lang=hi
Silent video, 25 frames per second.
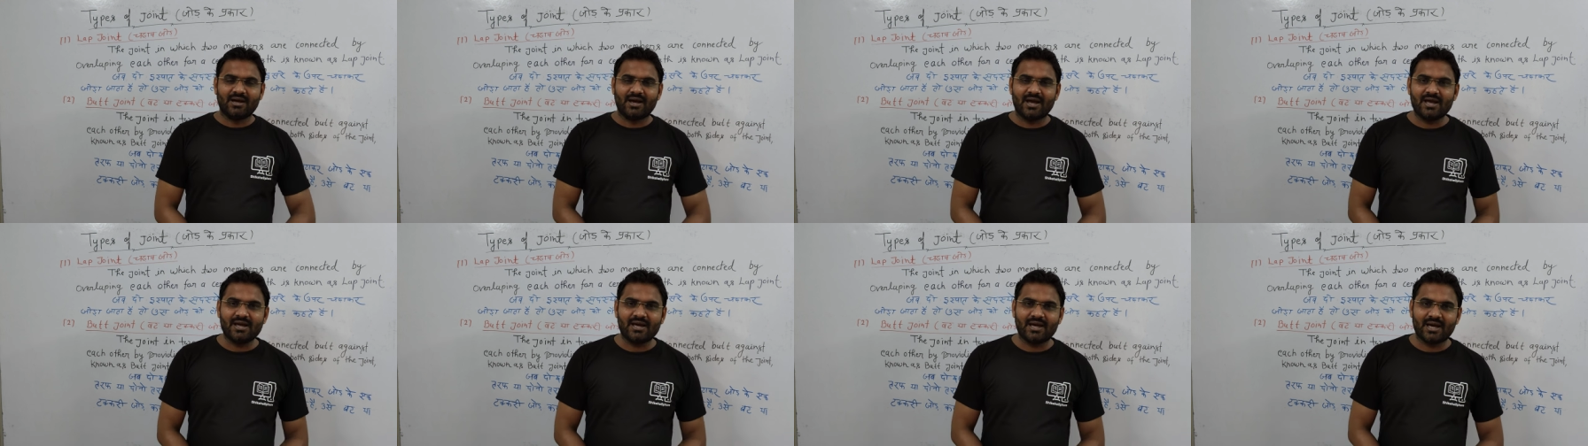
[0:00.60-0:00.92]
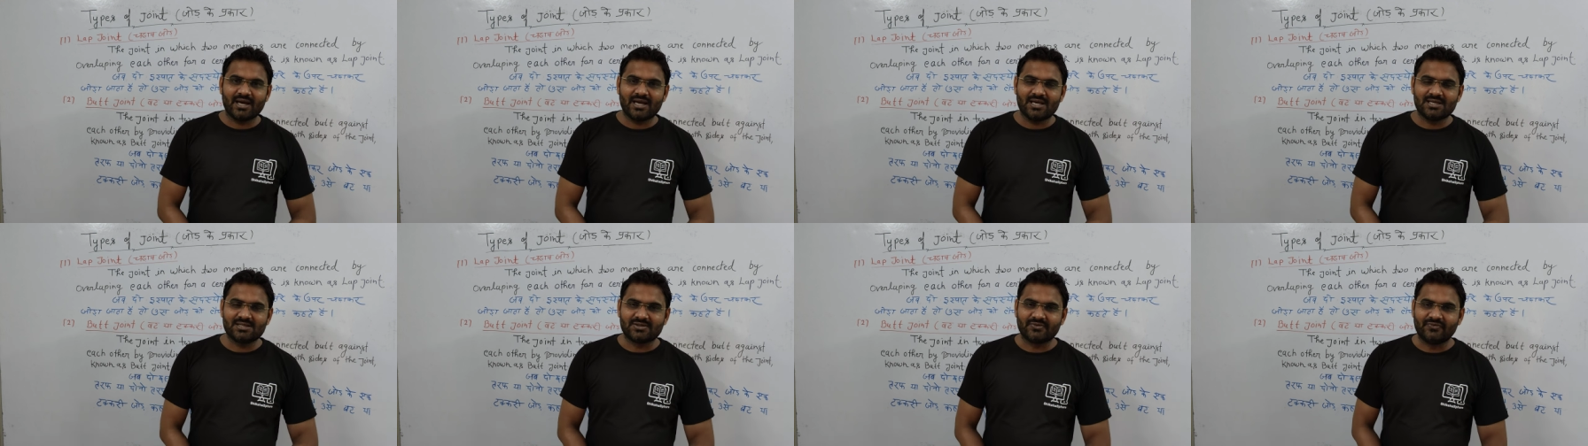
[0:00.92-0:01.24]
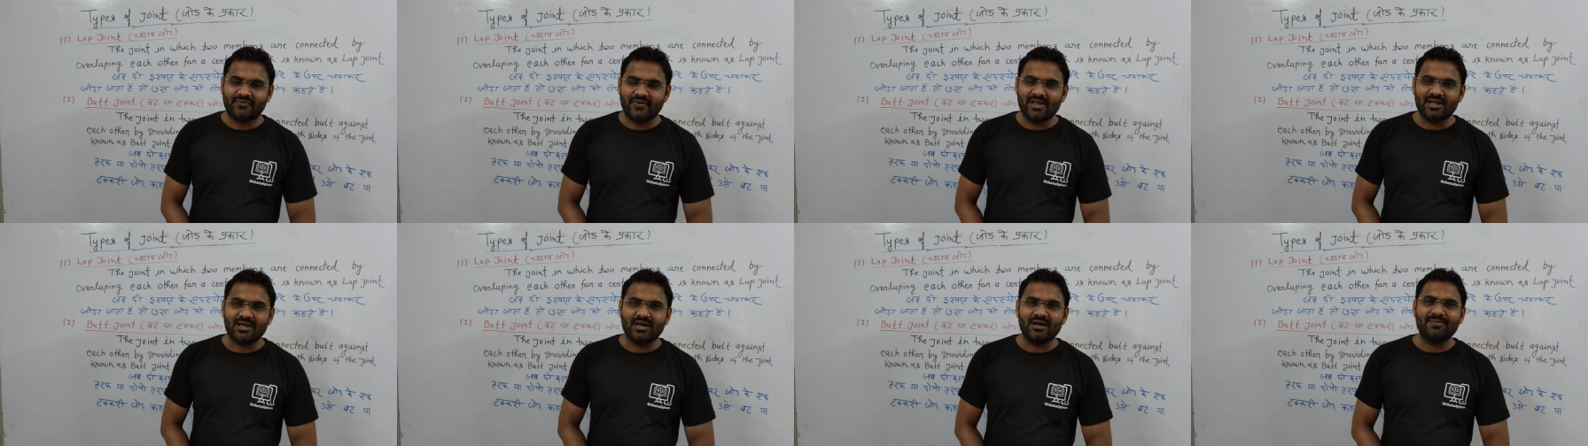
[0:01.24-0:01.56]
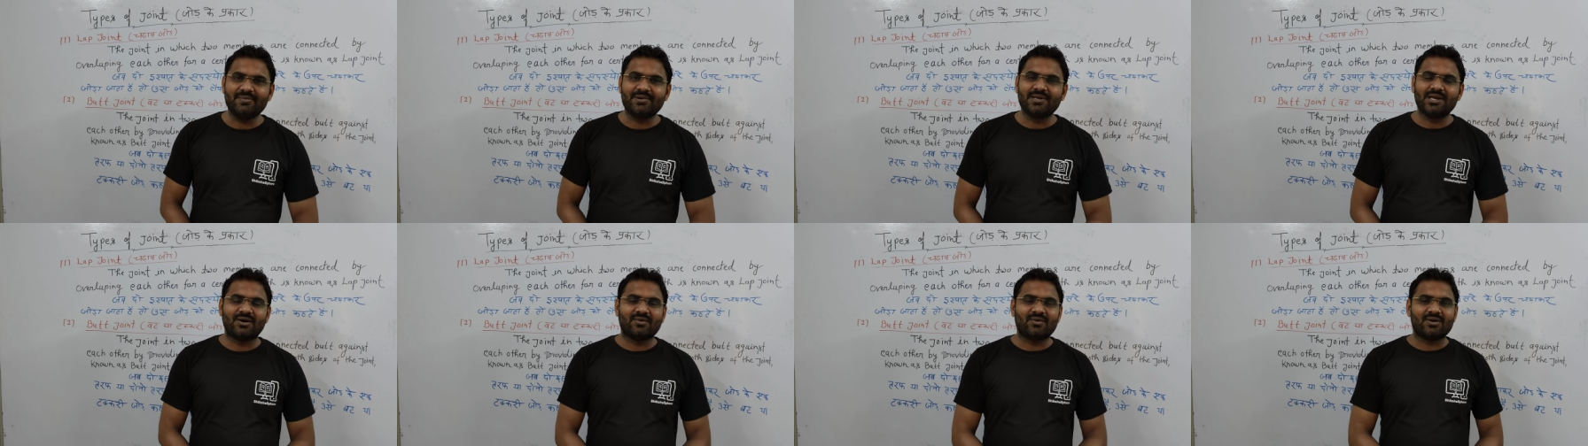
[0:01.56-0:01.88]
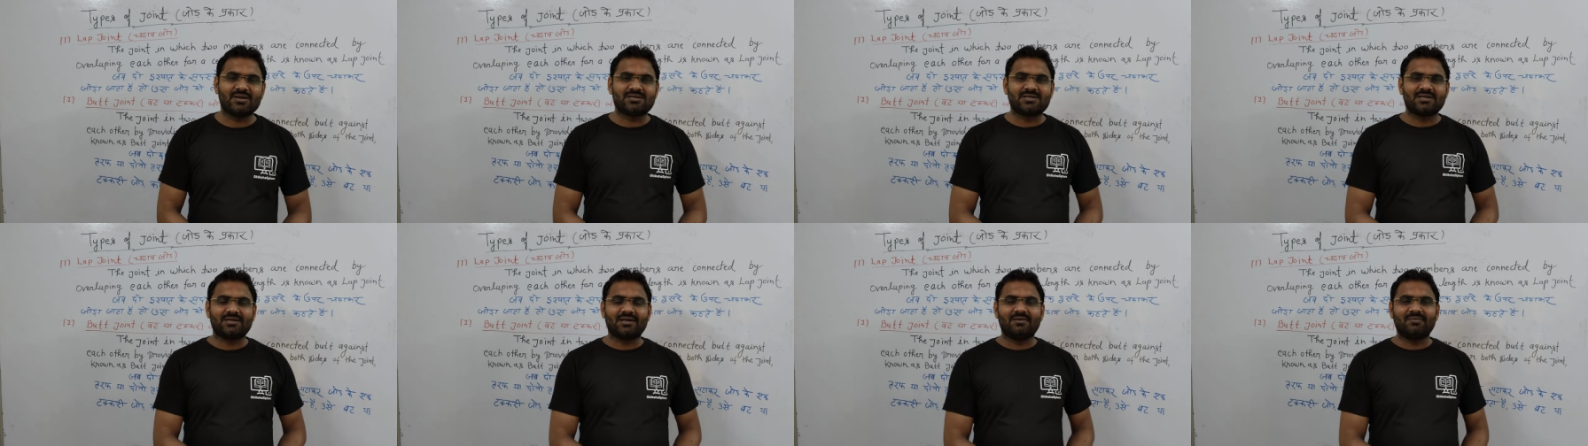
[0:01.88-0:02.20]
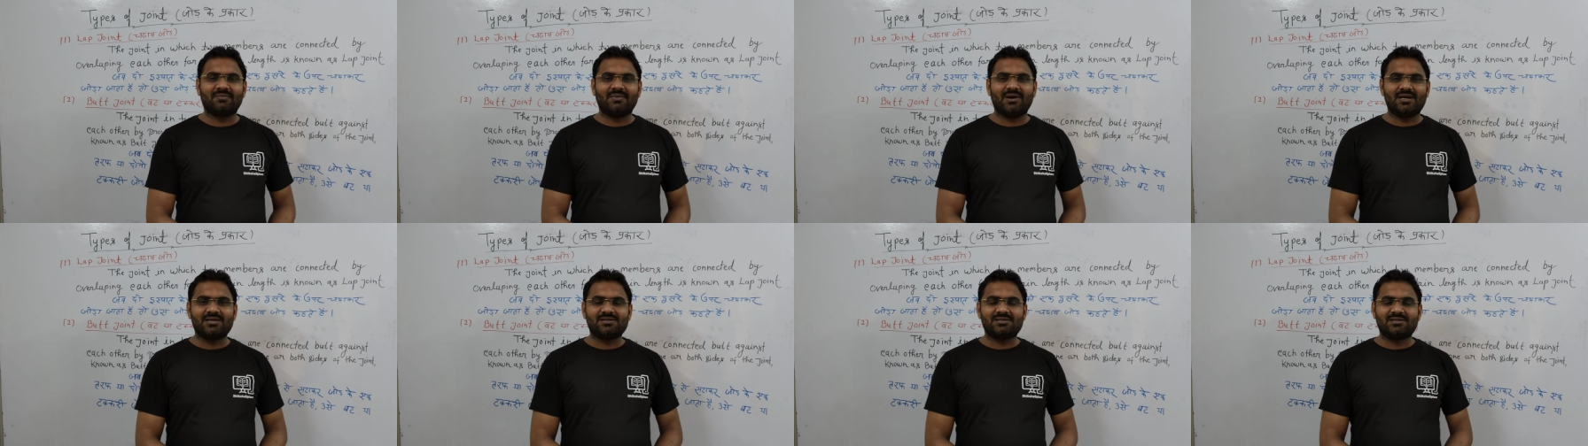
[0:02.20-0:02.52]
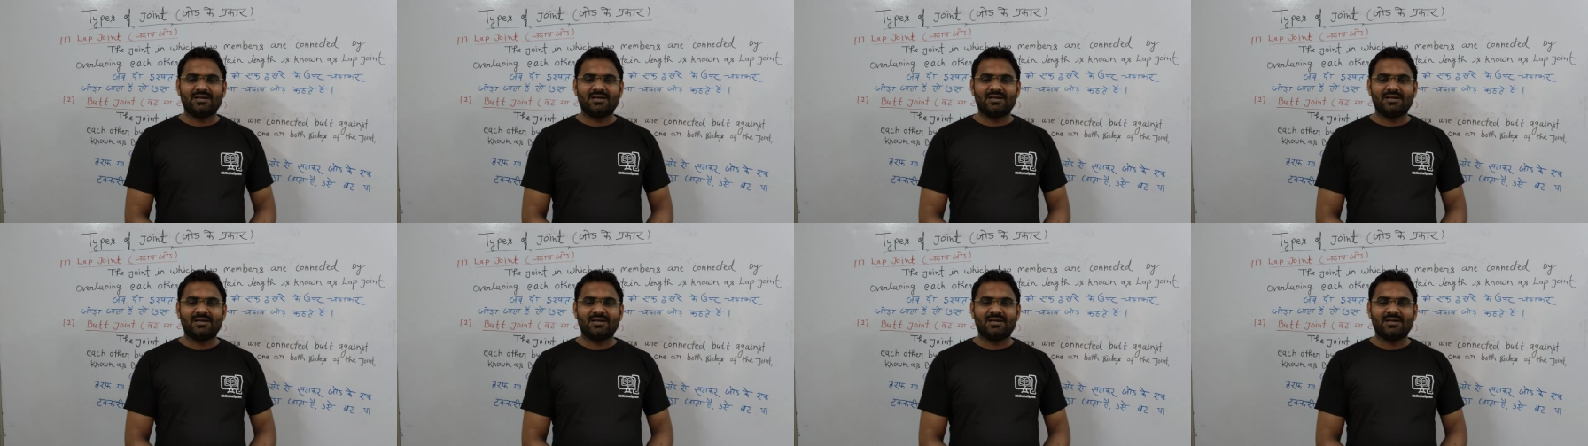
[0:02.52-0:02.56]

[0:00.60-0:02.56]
हाय गाइस वेलकम इन आवर चैनल माय